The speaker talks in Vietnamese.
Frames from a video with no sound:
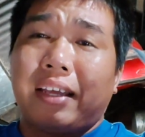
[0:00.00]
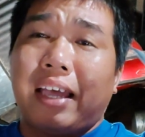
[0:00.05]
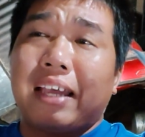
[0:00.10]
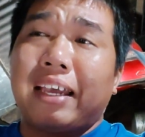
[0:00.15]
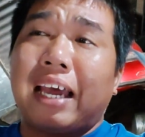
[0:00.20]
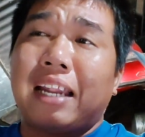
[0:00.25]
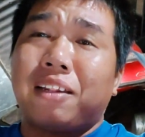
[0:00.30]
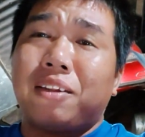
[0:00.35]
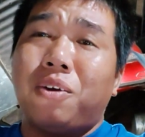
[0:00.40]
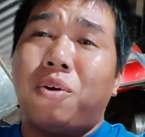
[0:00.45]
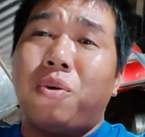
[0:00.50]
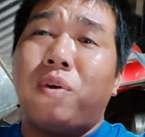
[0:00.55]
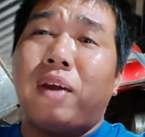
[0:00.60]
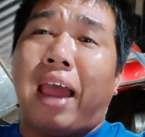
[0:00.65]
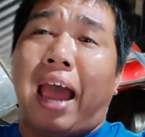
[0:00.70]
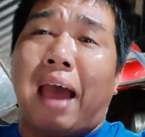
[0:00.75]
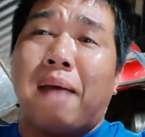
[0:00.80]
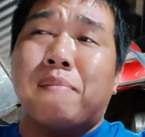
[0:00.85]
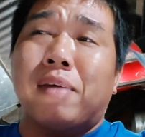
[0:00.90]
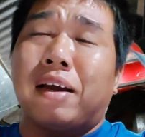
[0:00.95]
cái cách nuôi
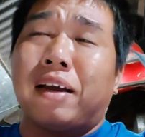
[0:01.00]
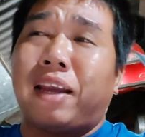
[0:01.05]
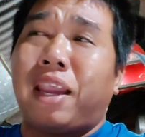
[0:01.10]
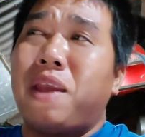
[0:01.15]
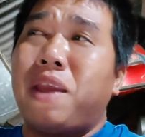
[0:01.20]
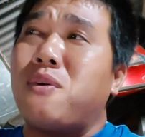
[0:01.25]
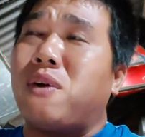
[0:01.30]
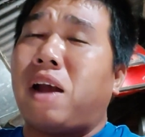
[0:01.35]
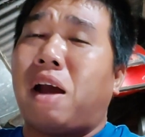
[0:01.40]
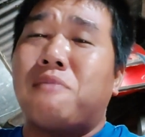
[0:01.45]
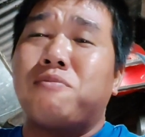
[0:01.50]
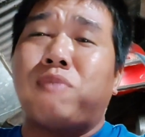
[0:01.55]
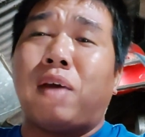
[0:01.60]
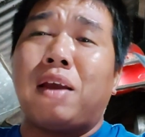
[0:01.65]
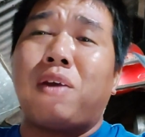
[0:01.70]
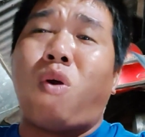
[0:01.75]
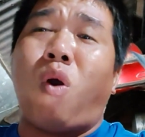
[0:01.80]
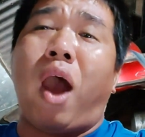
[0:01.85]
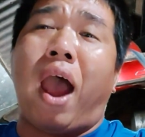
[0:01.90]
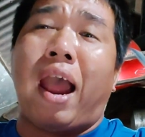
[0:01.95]
gà mà kêu là không
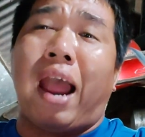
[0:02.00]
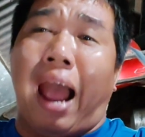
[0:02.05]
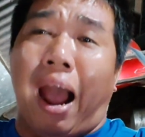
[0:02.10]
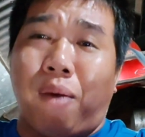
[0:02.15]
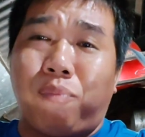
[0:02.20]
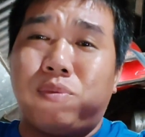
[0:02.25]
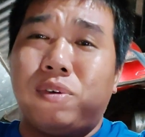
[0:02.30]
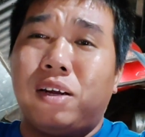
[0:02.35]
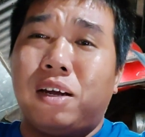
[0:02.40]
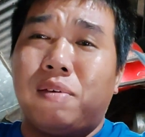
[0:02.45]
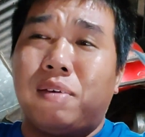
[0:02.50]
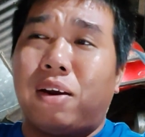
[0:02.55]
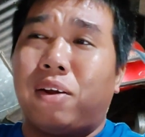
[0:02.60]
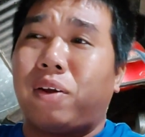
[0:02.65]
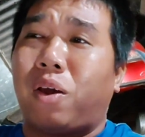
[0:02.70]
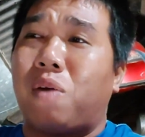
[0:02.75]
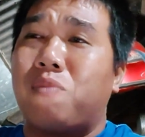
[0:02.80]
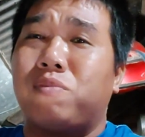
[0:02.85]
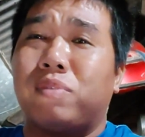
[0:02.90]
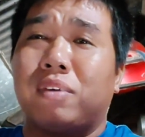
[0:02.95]
phải khoa học nữa nó
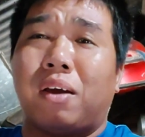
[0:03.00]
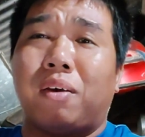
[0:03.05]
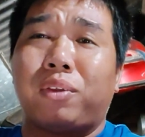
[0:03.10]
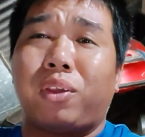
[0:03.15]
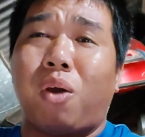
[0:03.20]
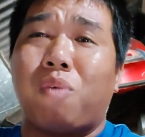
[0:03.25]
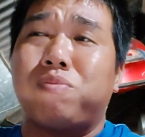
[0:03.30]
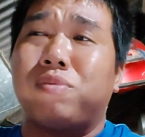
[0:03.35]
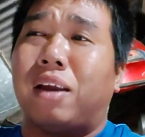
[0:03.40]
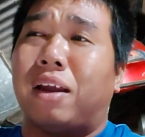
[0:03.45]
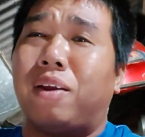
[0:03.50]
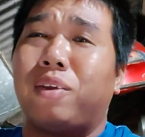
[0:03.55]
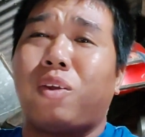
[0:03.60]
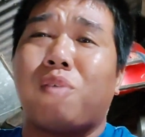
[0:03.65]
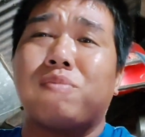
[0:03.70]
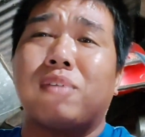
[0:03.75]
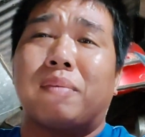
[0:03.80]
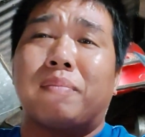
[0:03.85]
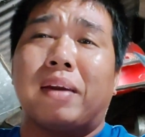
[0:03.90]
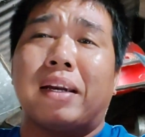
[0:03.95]
chung nói chung là nói
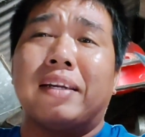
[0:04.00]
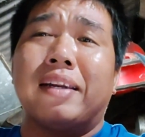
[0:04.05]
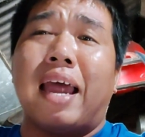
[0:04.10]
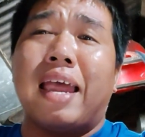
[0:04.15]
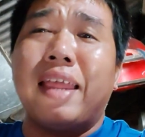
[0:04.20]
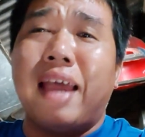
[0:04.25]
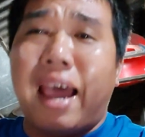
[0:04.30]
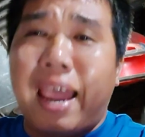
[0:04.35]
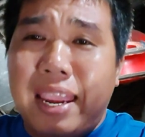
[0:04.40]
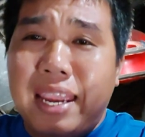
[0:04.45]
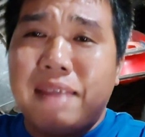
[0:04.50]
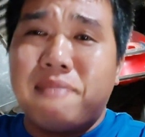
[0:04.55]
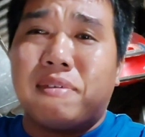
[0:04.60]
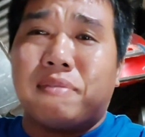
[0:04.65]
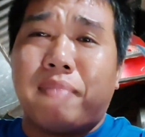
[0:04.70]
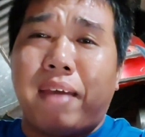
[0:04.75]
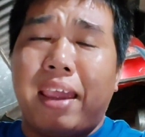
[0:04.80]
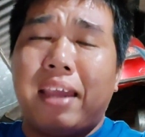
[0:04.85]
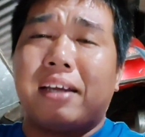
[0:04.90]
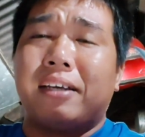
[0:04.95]
chung là mình để ý
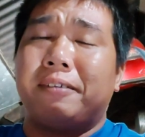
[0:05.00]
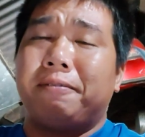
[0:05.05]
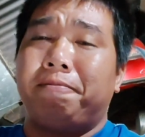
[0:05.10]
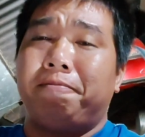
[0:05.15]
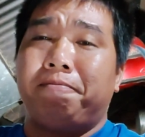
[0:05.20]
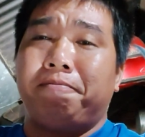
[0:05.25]
mình biết